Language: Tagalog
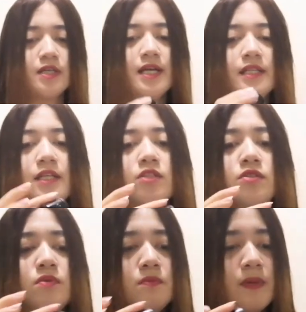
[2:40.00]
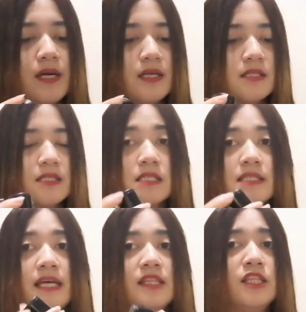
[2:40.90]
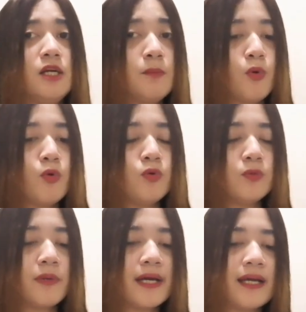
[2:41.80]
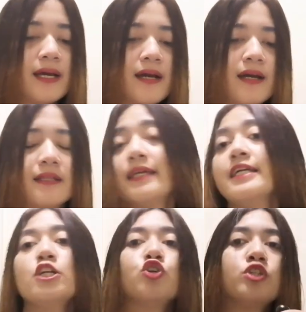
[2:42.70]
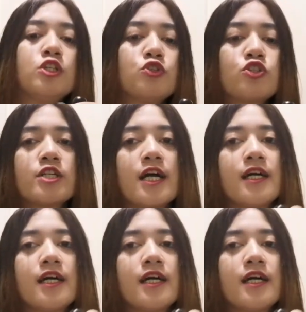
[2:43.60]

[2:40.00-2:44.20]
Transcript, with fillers: yan. Ito yung parang sa stand ng phone para naiikot-ikot siya.